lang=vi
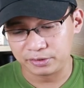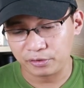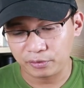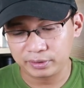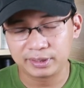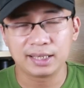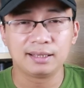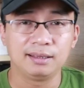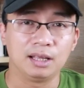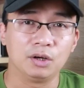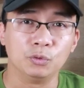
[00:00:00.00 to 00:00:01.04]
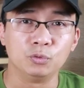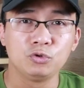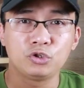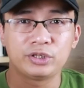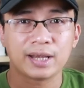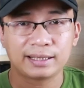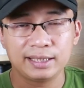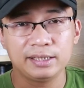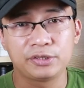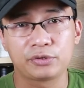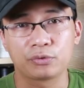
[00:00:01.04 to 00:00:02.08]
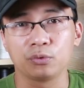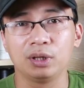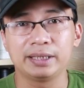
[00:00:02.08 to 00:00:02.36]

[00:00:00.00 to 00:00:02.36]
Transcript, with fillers: nó có tên là Un Jardin Sur